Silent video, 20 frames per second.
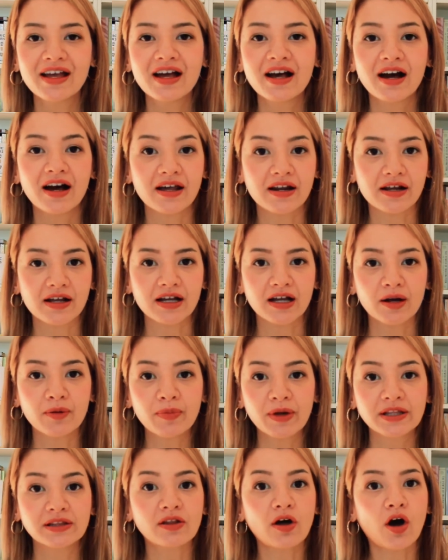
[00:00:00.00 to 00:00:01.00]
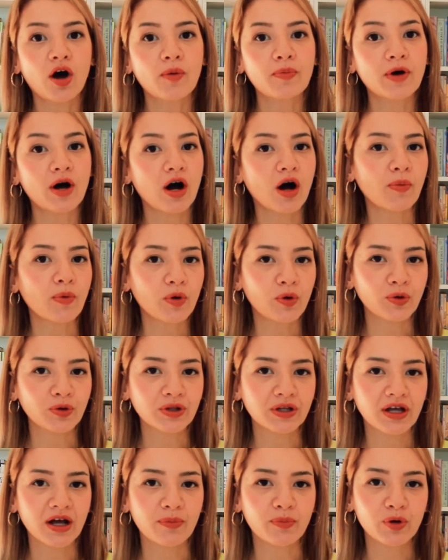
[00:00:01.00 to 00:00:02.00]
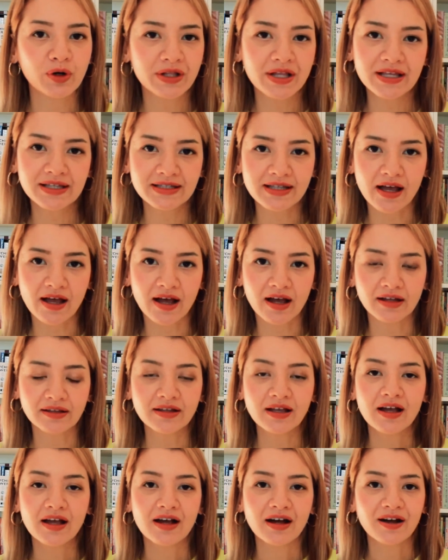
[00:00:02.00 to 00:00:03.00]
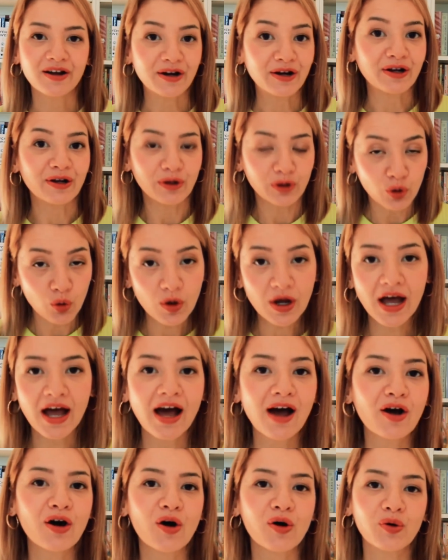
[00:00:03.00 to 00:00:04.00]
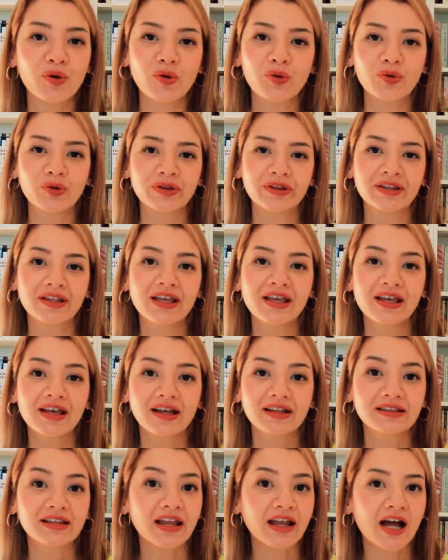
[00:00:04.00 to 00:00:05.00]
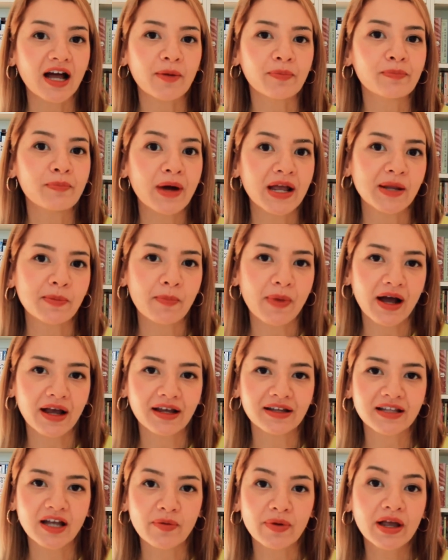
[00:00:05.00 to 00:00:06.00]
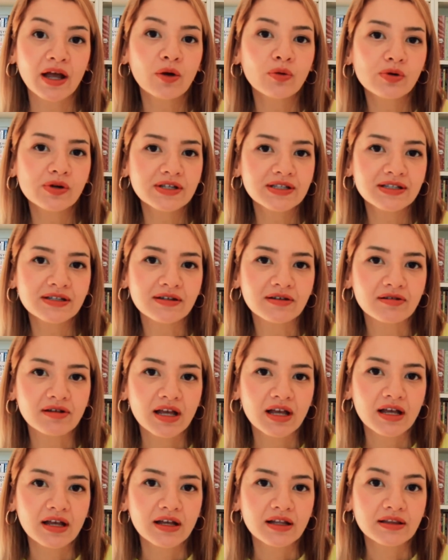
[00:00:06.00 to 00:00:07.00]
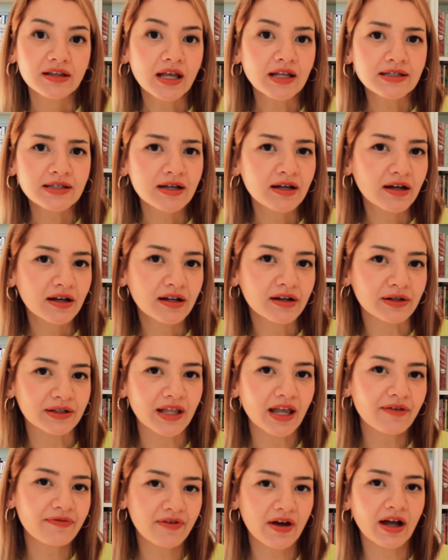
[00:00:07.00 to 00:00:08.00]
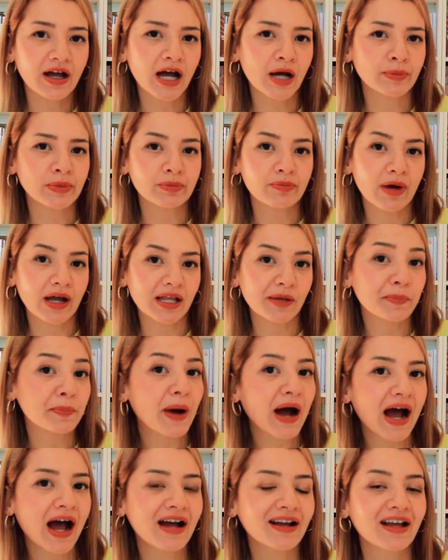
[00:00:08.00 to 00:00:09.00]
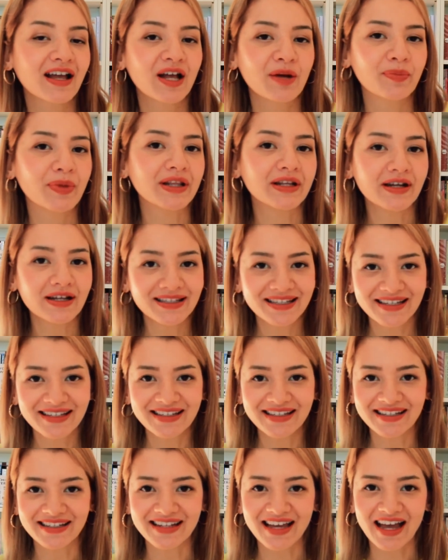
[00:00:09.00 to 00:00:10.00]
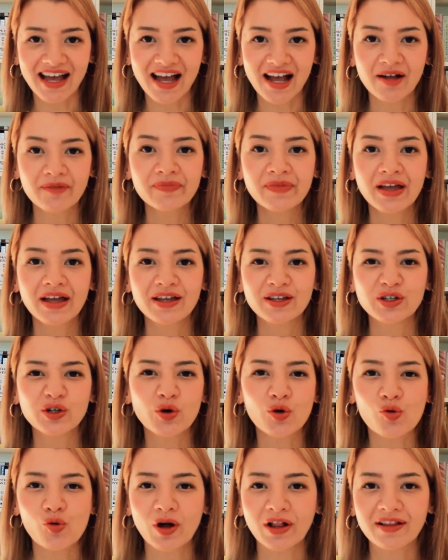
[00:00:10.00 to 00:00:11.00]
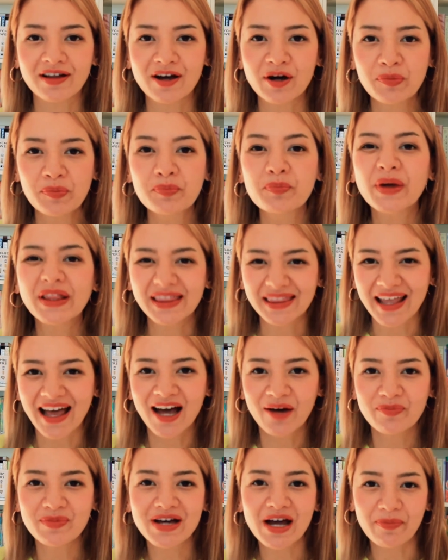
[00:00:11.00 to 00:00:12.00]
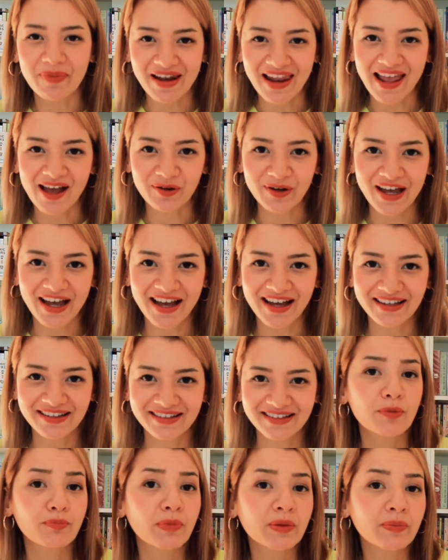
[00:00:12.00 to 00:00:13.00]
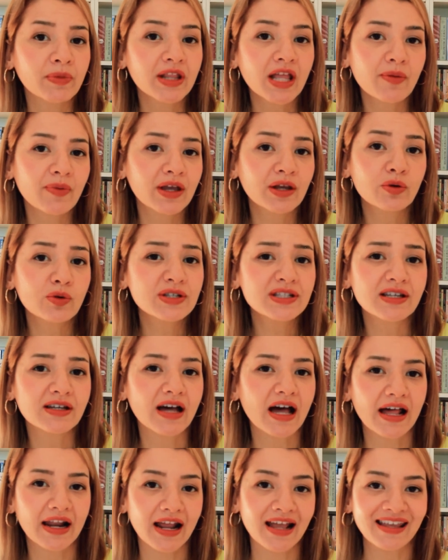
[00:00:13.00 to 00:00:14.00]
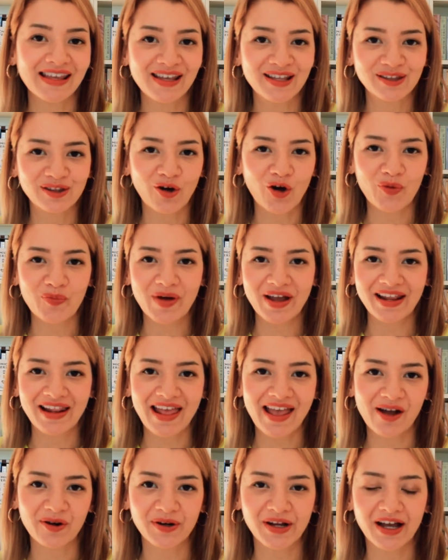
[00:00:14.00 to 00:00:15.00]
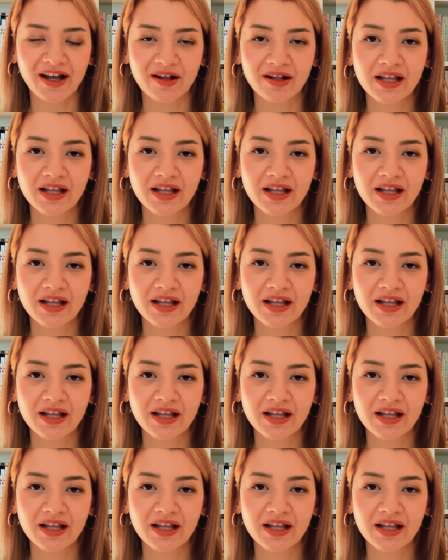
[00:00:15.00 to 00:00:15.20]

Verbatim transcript: หรือไปตอบขอบคุณกับผู้โดยสาร หรือลูกค้าของคุณ ในคำใหม่ๆทำให้เขารู้สึกได้เจอหรือได้ฟังคำใหม่ๆบ้าง เป็นเรื่องที่ดีนะคะ You're welcome มันน่าเบื่อไปแล้วนะคะมันไม่ทำให้รู้สึกอะไรอีกต่อไปแล้วนะคะ